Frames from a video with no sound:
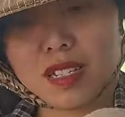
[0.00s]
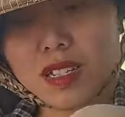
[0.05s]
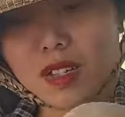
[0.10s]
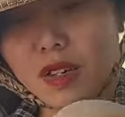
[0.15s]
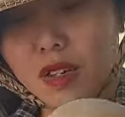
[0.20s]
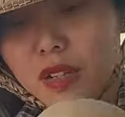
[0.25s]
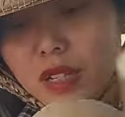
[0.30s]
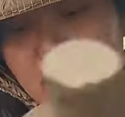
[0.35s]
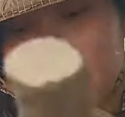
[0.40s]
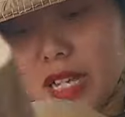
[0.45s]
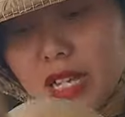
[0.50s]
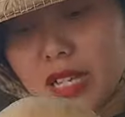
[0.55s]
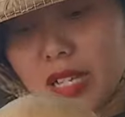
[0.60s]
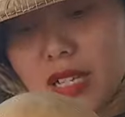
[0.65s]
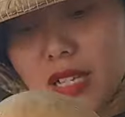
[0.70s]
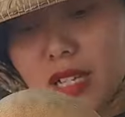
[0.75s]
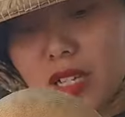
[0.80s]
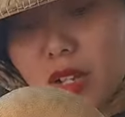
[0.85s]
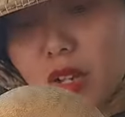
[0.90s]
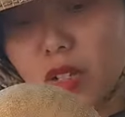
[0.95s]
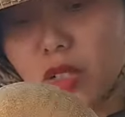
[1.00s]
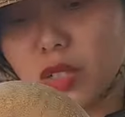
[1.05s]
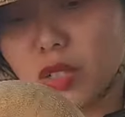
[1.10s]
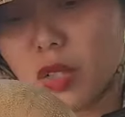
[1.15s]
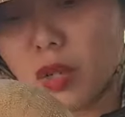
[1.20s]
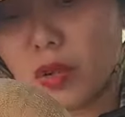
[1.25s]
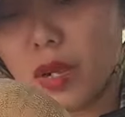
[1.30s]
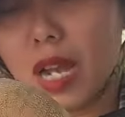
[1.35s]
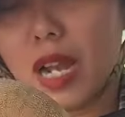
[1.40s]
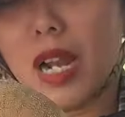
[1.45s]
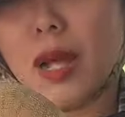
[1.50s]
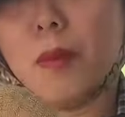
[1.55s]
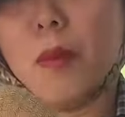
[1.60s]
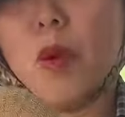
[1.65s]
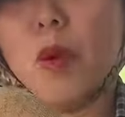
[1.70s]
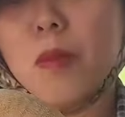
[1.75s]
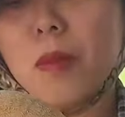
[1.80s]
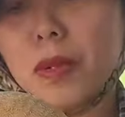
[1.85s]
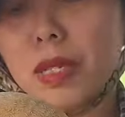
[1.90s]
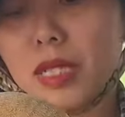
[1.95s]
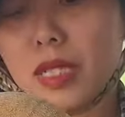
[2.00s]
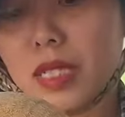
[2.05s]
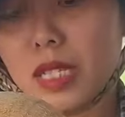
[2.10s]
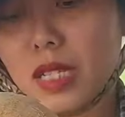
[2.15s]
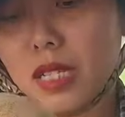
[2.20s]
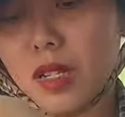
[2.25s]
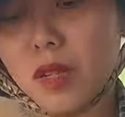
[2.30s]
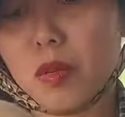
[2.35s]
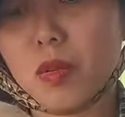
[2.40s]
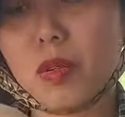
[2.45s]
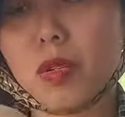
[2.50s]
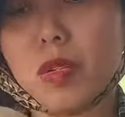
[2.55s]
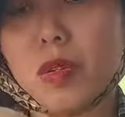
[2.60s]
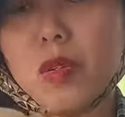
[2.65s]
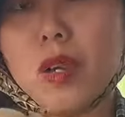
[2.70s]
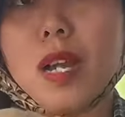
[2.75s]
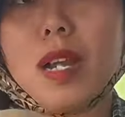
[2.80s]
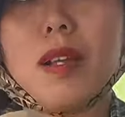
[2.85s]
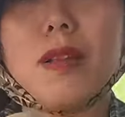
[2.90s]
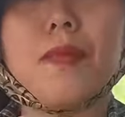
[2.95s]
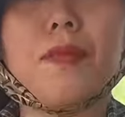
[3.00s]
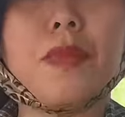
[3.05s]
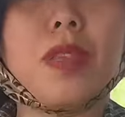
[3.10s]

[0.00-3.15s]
Con này có sổ đế là 49 luôn cô chú ơi.